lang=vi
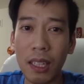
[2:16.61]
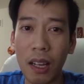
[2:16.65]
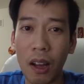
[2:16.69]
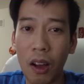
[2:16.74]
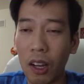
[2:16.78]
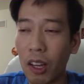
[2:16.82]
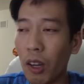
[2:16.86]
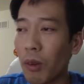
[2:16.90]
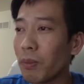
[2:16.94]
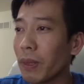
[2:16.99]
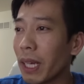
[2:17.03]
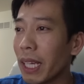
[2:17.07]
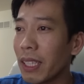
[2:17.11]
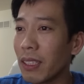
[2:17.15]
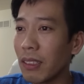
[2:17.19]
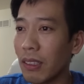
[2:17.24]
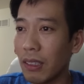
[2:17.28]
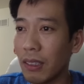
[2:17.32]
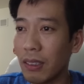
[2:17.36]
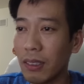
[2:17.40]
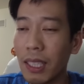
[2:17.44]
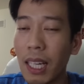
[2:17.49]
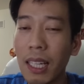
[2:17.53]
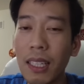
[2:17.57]
họ không thấy
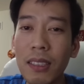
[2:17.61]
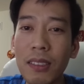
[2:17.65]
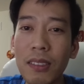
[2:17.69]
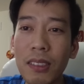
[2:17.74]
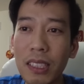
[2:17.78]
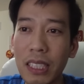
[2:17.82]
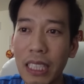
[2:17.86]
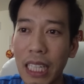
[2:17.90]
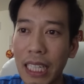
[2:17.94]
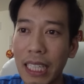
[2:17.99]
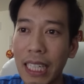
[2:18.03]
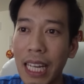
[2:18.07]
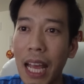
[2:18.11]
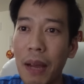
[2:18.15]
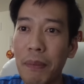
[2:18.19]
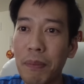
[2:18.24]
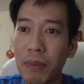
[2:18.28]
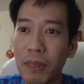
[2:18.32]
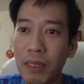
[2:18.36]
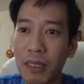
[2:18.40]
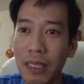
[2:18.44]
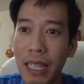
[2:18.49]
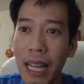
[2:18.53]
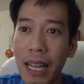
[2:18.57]
được đất nước Việt
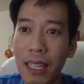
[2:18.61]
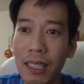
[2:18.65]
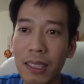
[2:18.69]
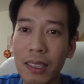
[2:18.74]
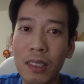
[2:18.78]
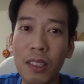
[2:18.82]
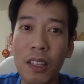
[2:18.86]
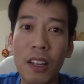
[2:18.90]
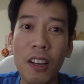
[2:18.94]
Nam đã